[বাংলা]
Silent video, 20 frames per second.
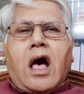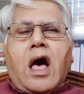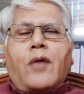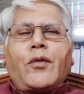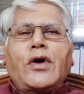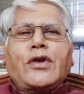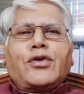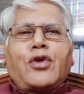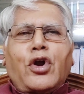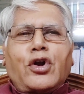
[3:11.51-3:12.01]

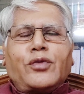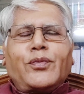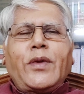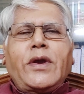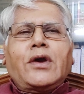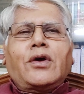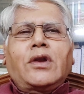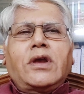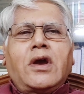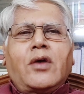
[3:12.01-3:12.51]
আবার নর্থ
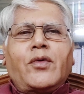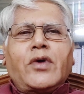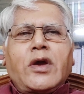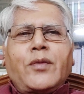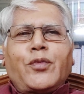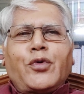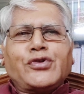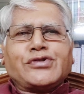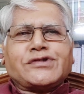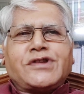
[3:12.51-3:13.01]
বেঙ্গলে
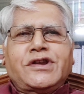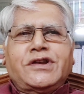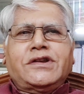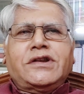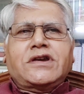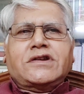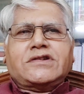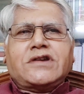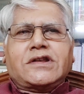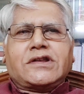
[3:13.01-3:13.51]
আমাকে পোস্টিং
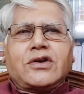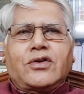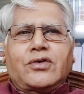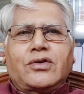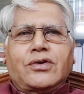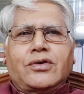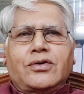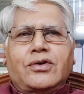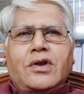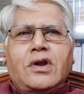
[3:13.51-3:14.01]
নিয়ে যেতে
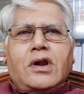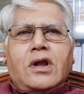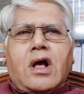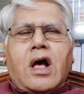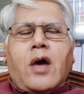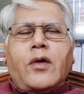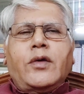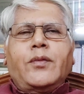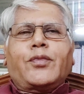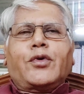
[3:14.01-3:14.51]
হলো
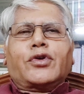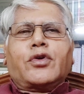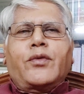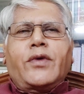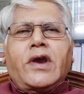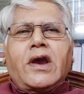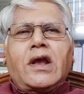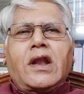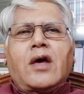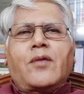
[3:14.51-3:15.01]
আমি
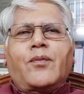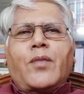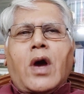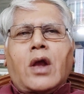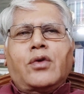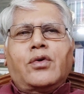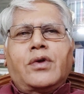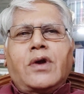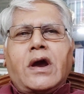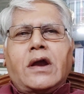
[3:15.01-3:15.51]
প্রথমে গেলাম
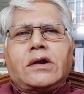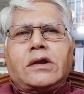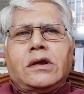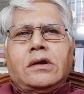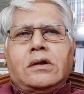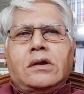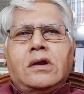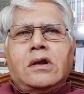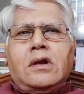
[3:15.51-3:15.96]
বালুরঘাটে